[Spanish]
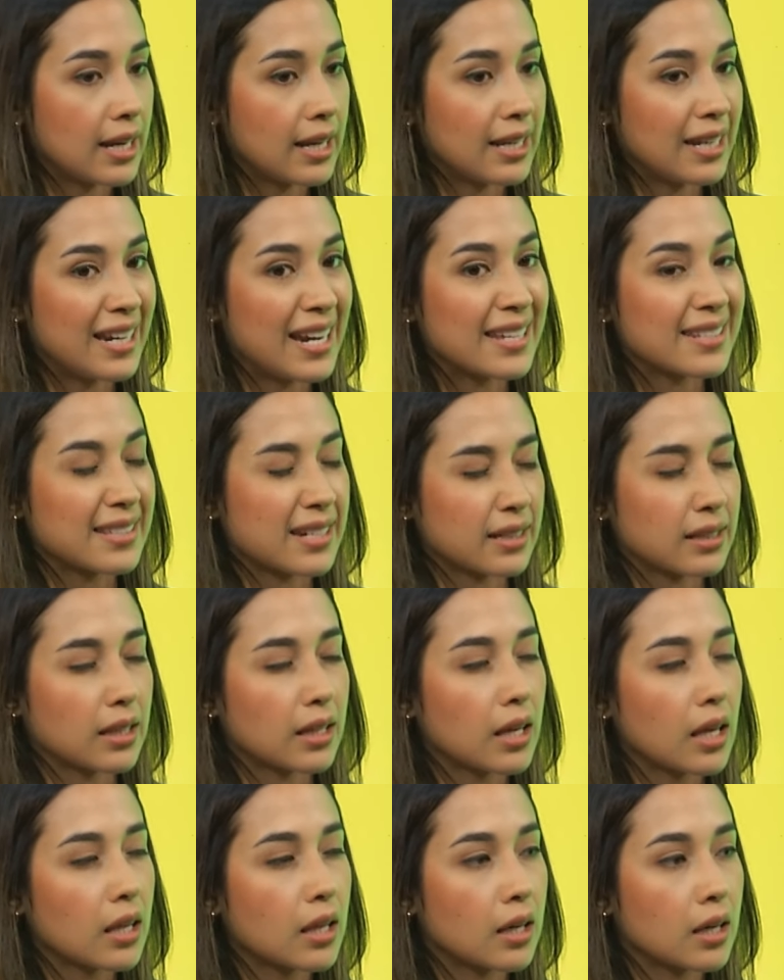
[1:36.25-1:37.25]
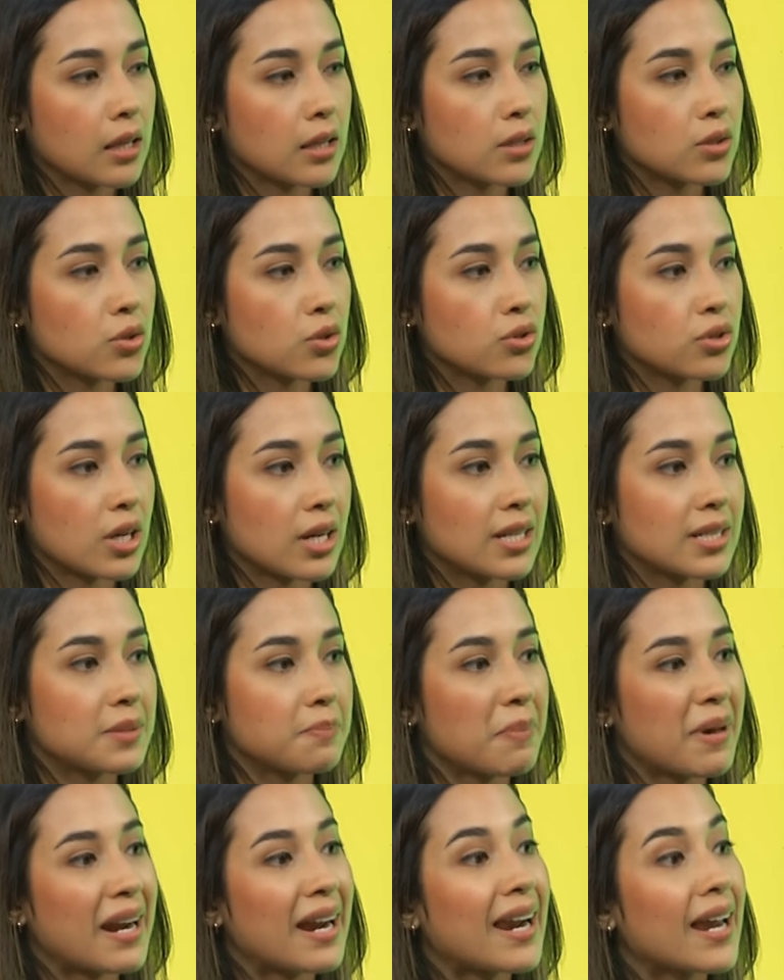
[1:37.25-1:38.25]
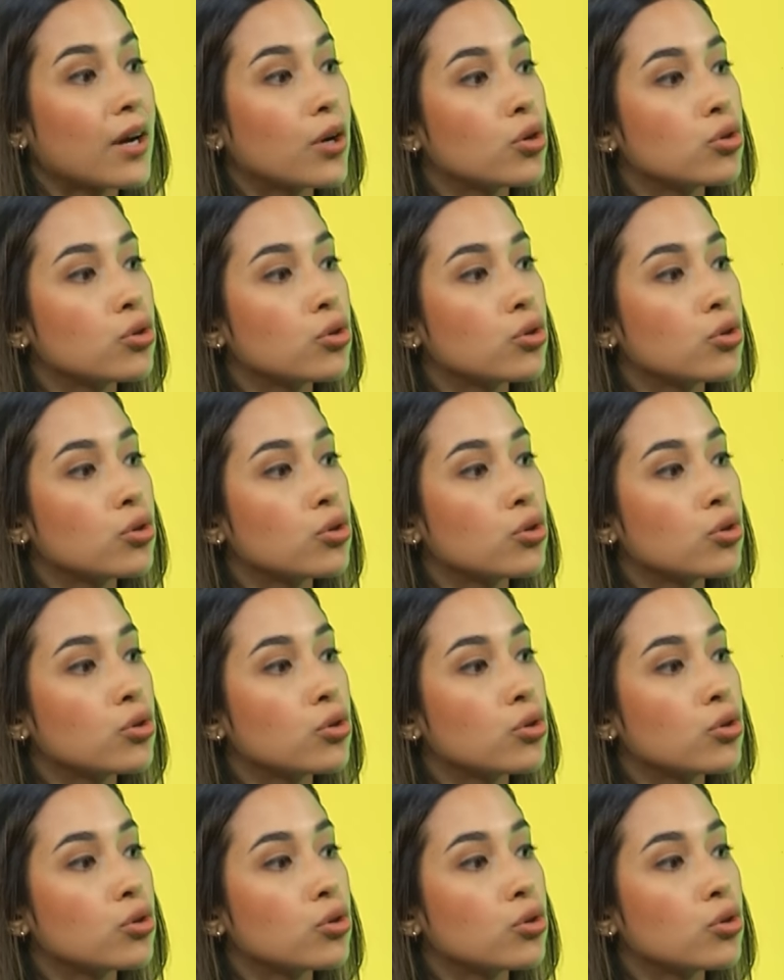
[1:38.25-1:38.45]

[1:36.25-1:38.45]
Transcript: la estrategia de redes sociales para la